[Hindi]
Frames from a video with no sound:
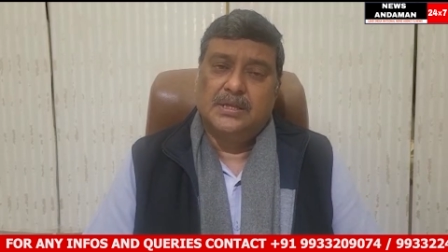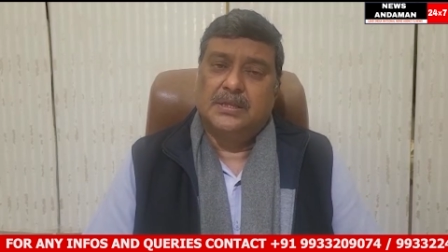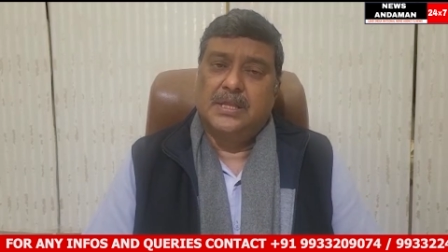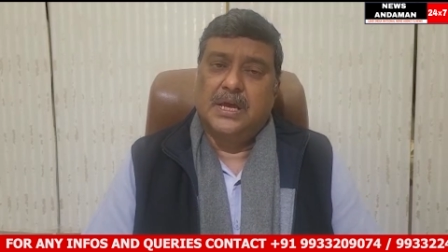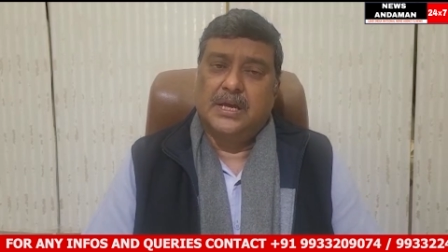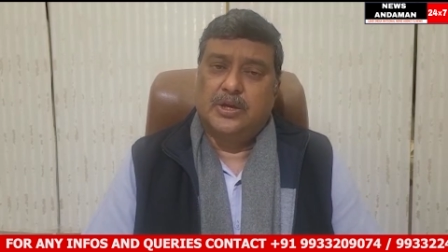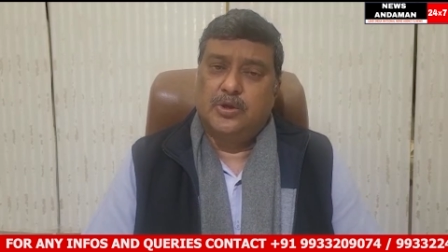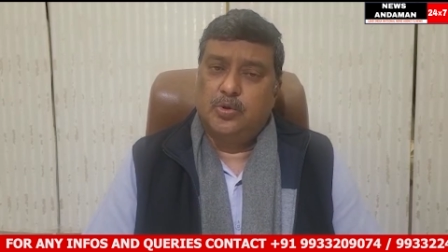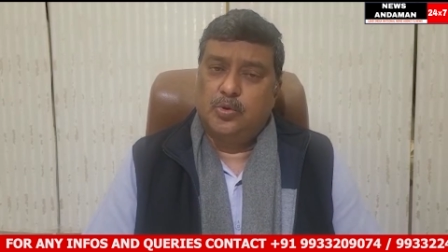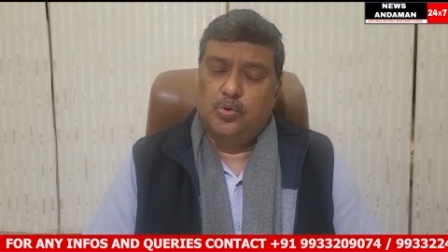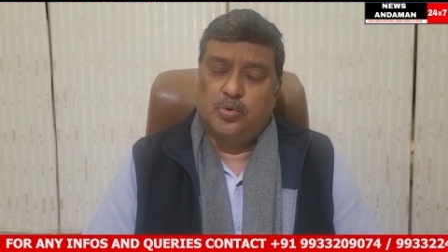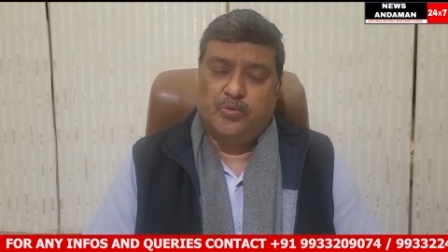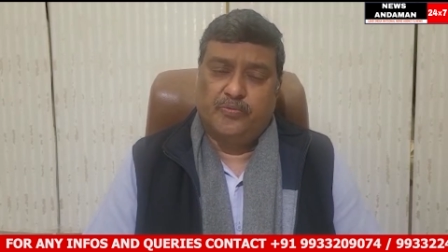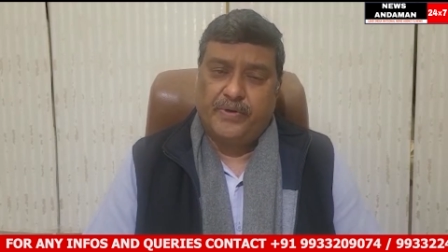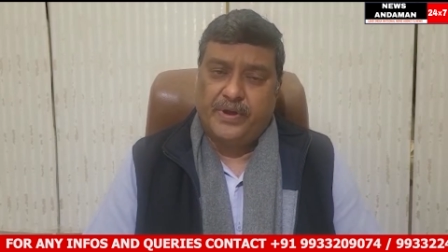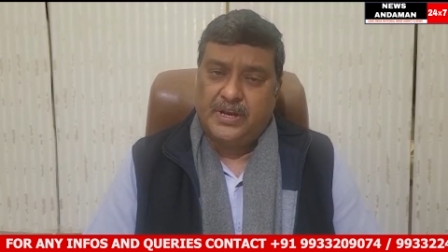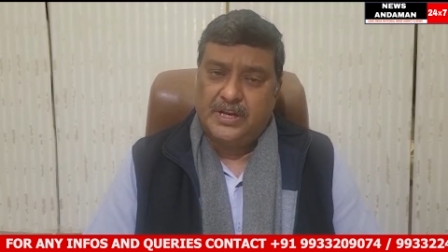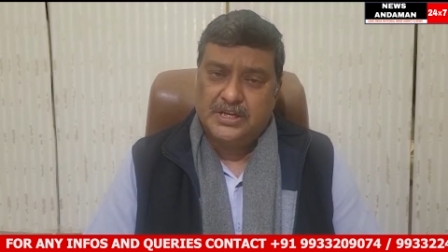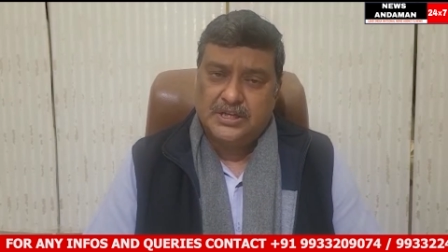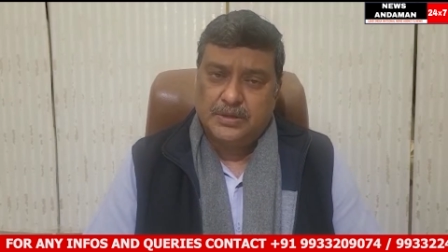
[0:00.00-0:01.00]
ताकि उनको
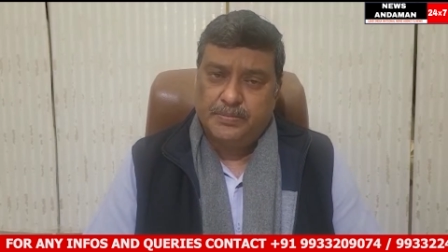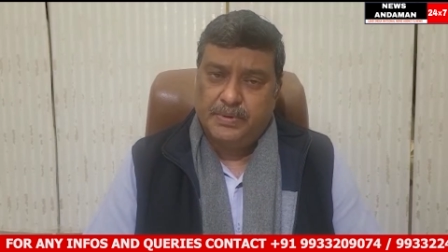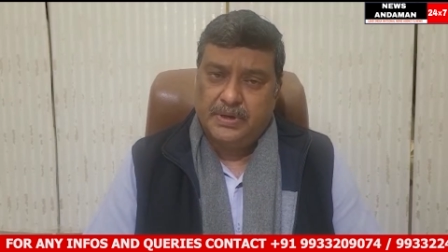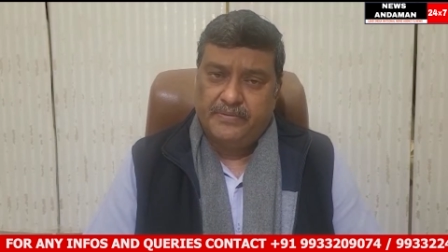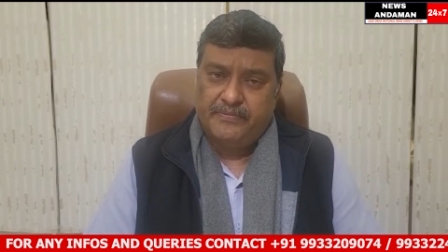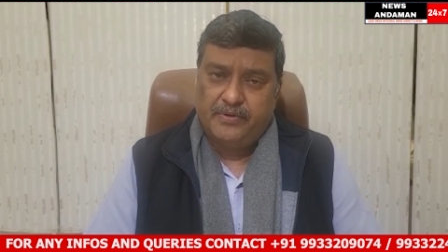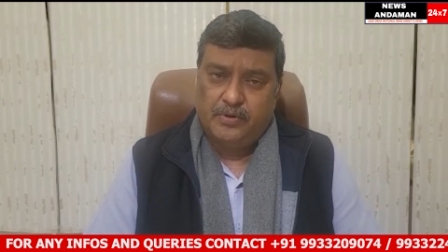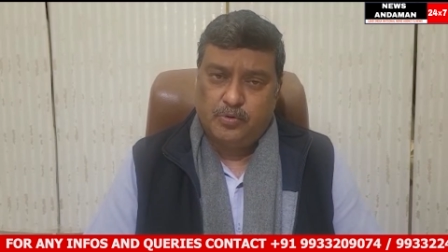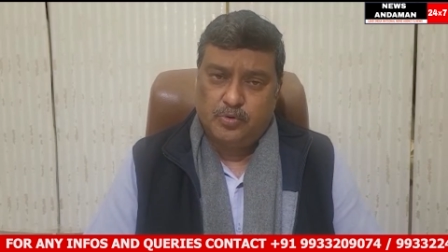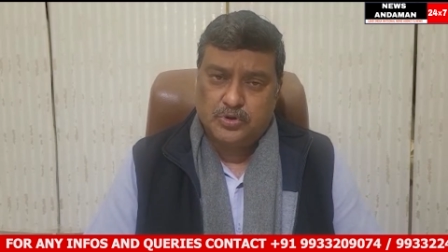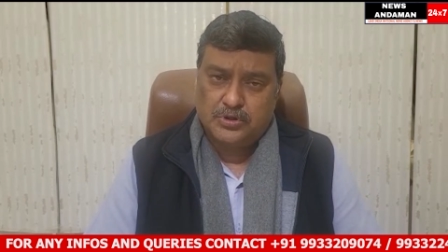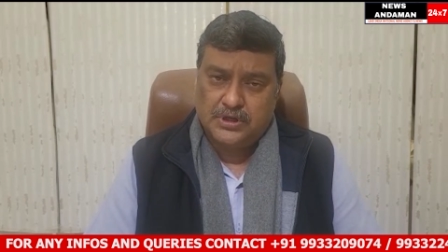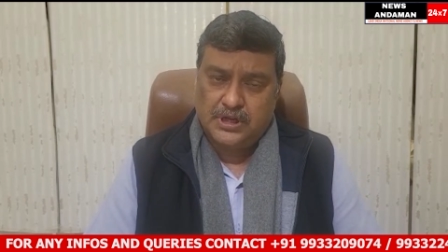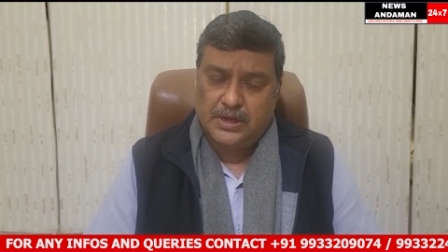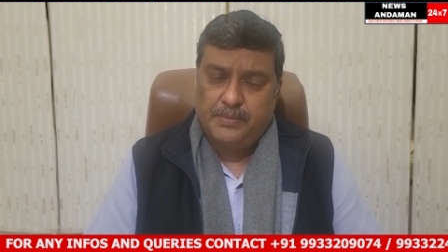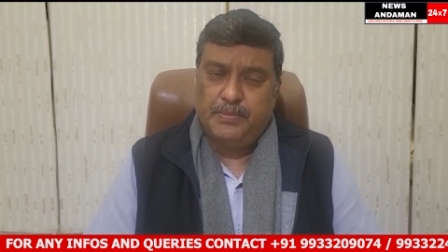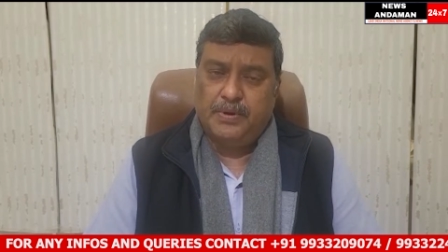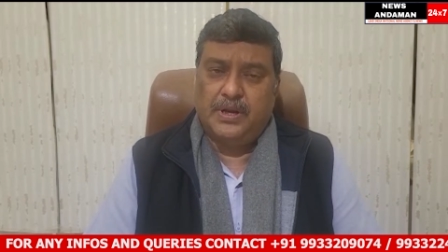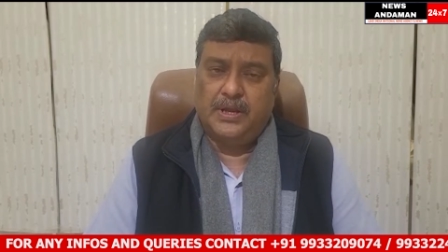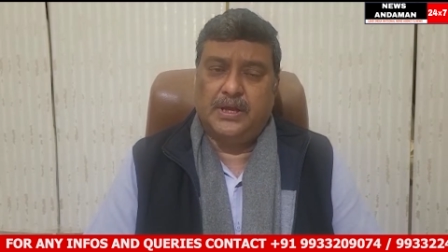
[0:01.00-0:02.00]
फाइनेंशियल बेनिफिट कुछ
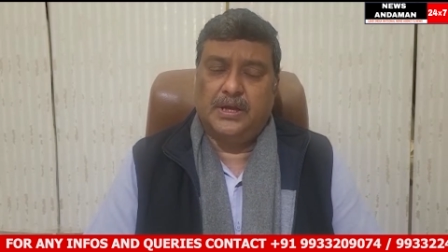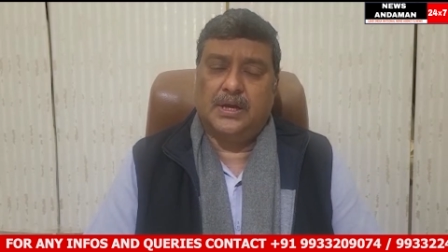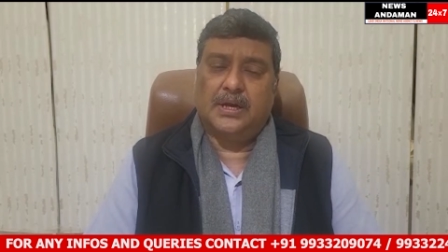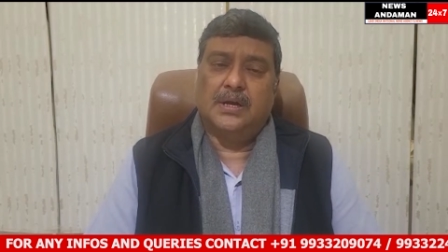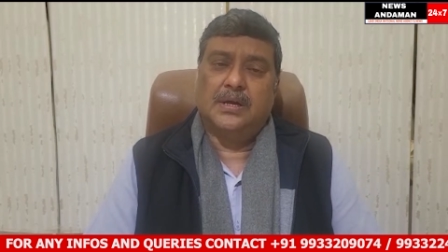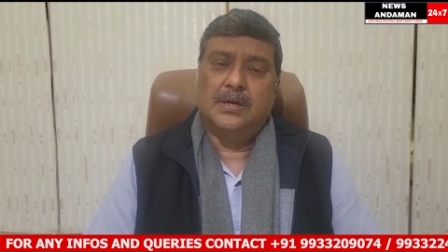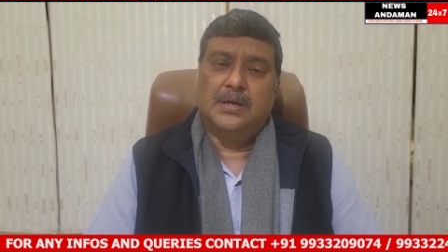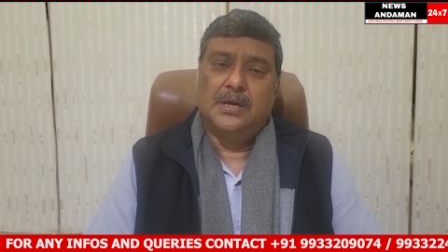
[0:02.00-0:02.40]
नहीं मिलेगा